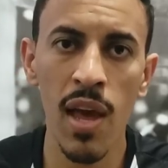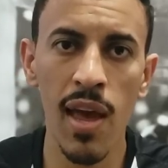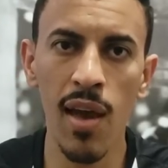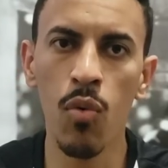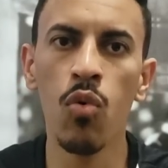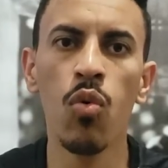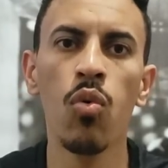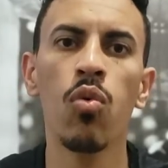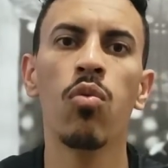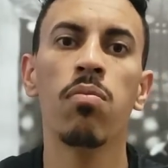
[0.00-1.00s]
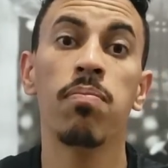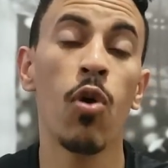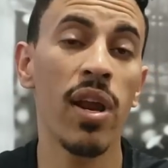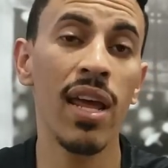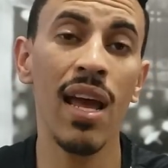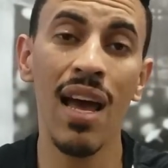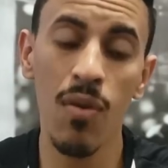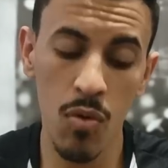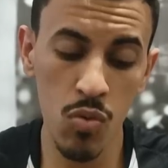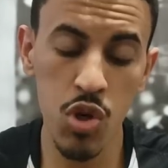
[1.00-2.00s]
É, o... Porém,
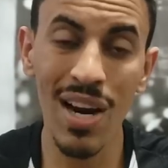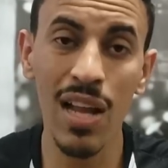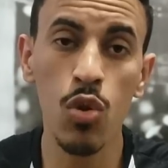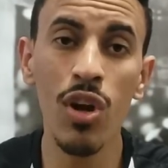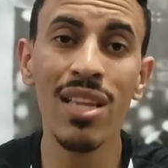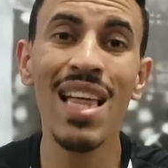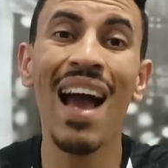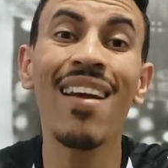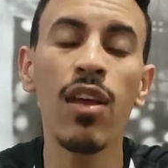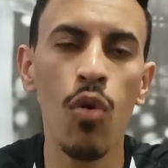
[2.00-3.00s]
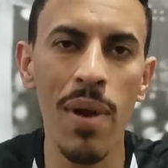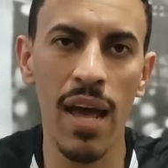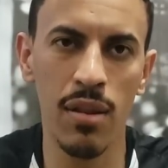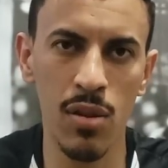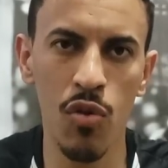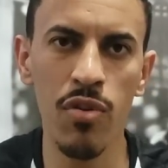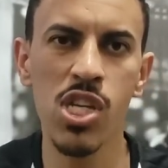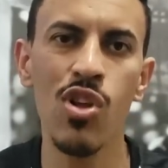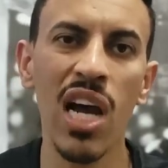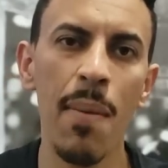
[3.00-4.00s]
o jogador que está aqui no Brasil
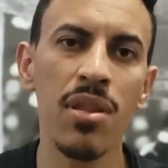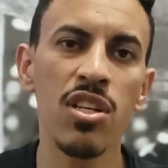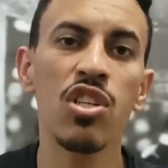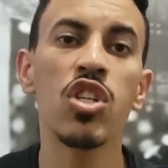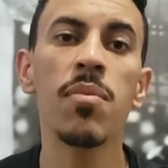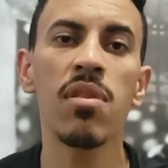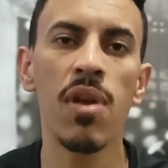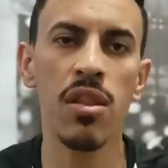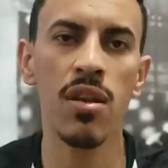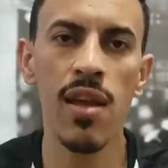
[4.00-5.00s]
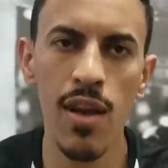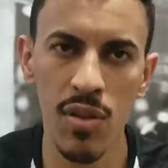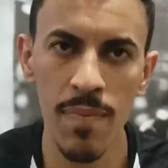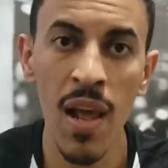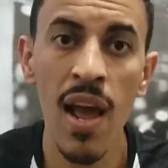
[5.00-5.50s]
vestindo a camisa de times brasileiros